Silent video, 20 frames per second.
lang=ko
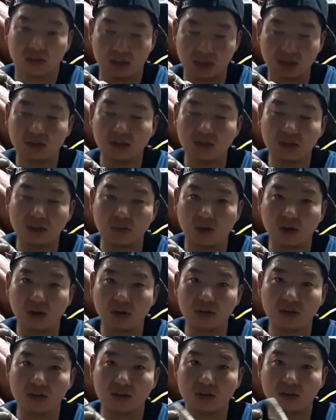
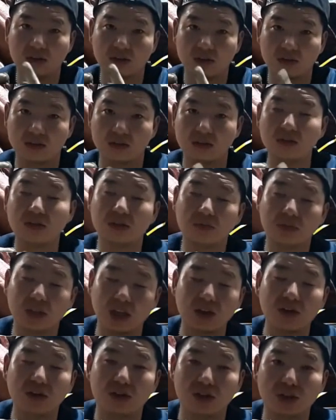끊어지면
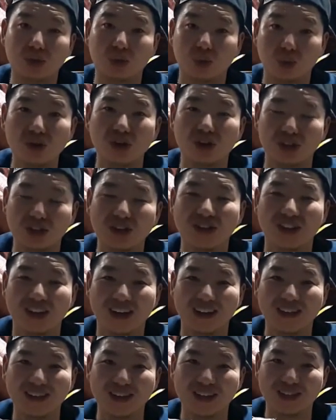당연히 동력이 전달이
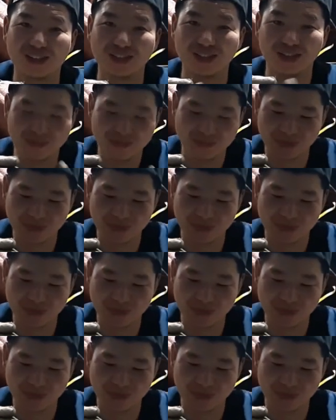안 되겠죠.